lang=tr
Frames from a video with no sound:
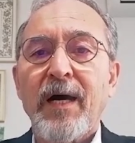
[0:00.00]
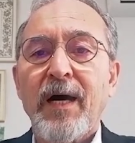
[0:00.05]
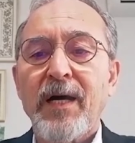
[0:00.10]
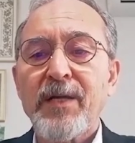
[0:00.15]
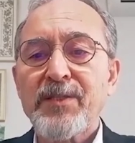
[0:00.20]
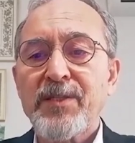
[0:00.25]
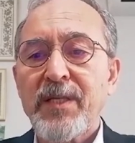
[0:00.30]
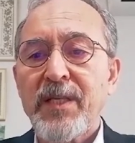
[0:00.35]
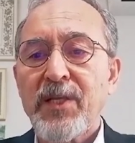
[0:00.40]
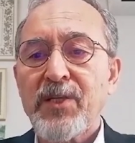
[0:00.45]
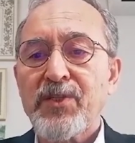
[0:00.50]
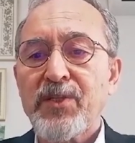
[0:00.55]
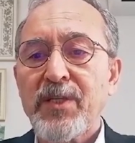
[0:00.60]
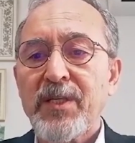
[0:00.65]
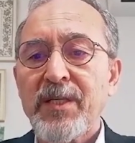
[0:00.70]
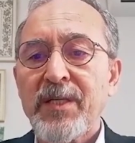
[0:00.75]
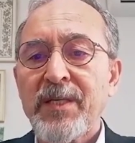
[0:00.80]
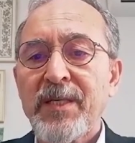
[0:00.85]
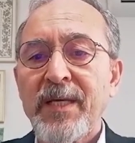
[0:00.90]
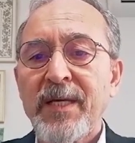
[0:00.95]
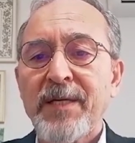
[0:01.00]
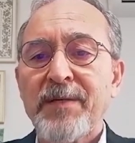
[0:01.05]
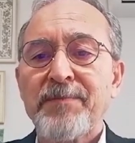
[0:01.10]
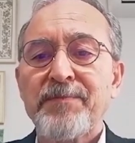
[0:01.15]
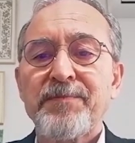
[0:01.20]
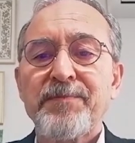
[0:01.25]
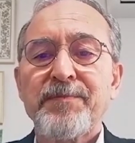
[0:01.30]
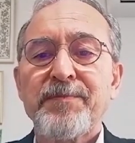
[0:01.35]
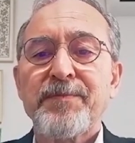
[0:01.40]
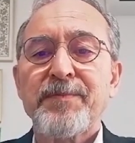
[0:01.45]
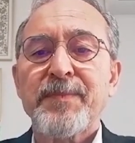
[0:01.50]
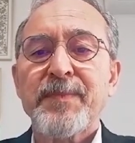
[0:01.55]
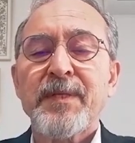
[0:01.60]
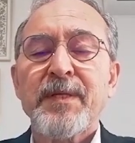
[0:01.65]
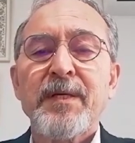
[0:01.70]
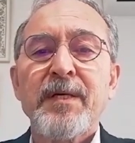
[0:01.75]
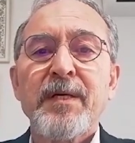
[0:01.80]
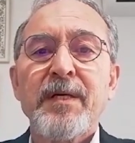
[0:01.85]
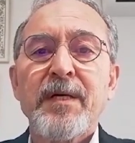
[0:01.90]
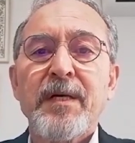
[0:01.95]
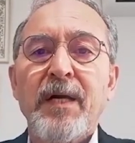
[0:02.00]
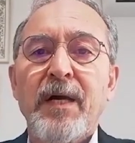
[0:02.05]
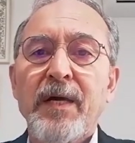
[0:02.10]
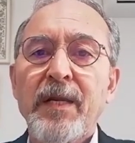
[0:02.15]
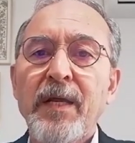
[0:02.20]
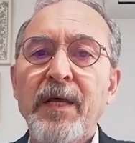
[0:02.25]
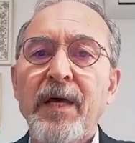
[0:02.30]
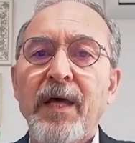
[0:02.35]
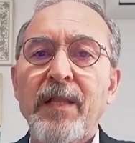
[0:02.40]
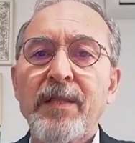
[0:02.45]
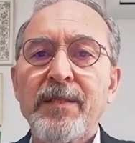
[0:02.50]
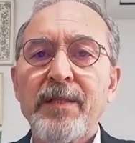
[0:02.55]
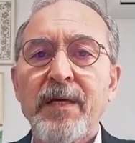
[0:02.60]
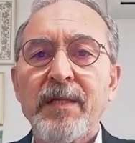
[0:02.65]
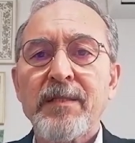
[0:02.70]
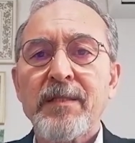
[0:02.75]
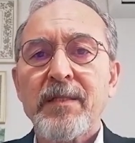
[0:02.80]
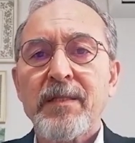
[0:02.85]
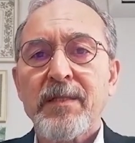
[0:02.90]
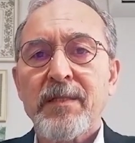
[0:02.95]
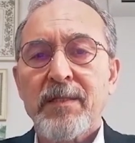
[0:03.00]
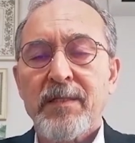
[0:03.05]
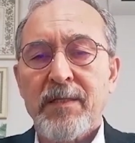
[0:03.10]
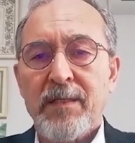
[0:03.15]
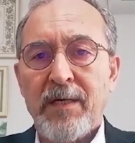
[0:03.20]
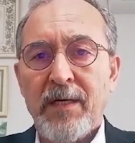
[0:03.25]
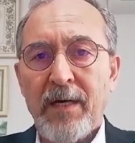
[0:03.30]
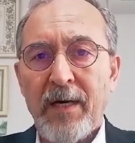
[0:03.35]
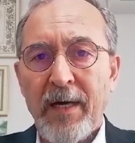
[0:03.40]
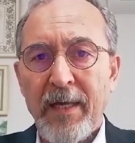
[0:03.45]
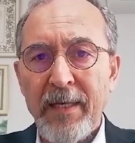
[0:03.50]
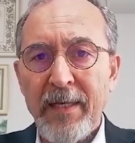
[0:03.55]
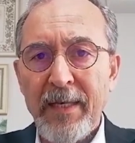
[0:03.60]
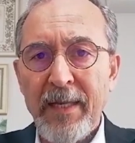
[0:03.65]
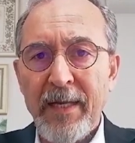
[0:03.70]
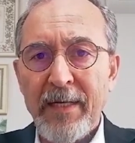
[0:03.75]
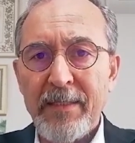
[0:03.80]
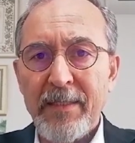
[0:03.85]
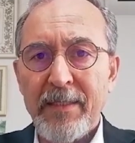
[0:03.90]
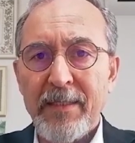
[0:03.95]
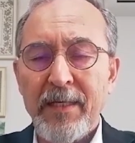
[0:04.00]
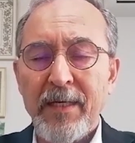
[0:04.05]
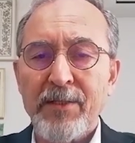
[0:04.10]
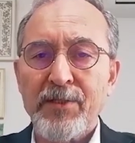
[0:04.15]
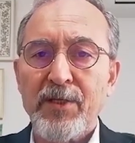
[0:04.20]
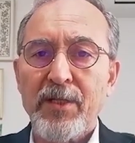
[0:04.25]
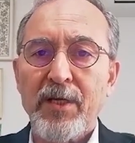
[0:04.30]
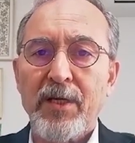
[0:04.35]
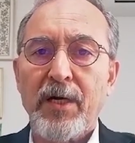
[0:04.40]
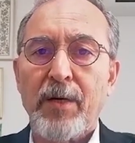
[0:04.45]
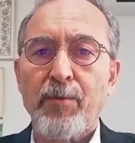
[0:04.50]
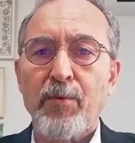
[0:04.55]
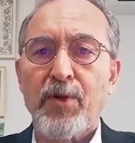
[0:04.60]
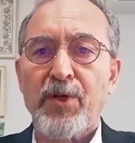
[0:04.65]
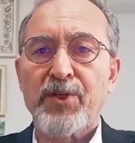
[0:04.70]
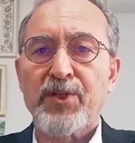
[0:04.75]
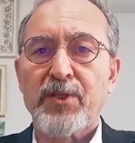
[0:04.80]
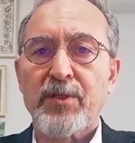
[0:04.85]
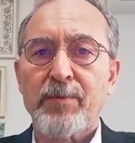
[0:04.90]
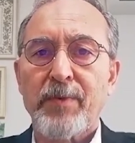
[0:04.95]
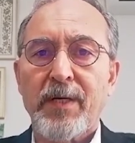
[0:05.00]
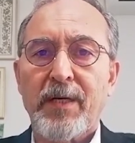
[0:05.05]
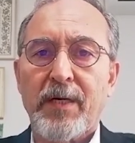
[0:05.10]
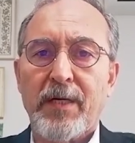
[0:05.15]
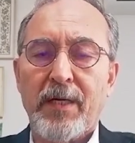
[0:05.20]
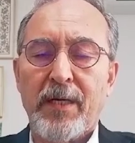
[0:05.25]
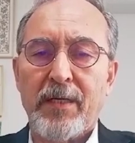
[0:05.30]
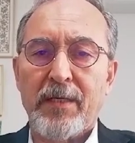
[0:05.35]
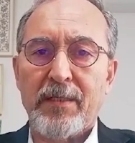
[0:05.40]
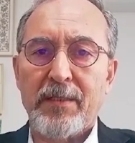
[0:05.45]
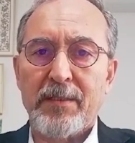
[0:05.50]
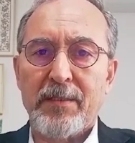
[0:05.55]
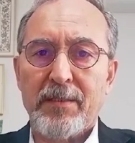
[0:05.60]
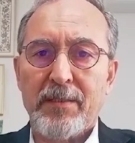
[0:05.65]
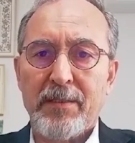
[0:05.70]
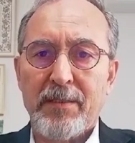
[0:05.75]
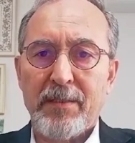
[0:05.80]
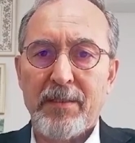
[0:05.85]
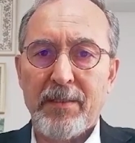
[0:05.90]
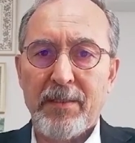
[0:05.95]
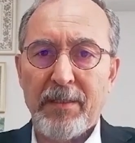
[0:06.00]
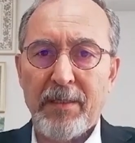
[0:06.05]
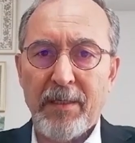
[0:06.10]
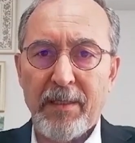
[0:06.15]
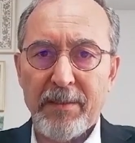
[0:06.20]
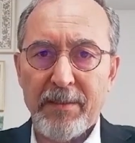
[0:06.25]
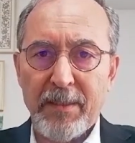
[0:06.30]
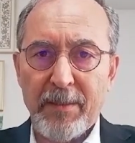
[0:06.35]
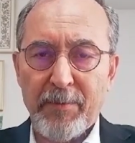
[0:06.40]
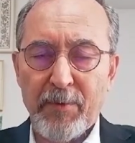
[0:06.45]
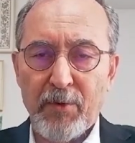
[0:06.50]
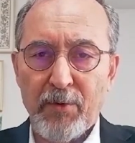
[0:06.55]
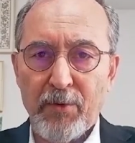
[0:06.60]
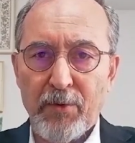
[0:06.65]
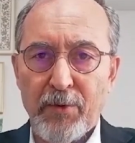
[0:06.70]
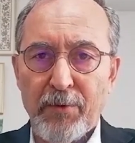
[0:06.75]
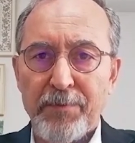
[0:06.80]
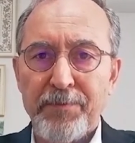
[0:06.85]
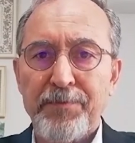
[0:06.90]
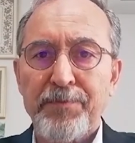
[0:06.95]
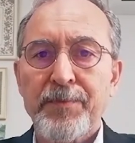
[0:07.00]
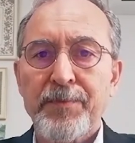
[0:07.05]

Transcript: aceleciliğine karar alınan hallerde de acele kamulaştırma kararı alınabiliyor.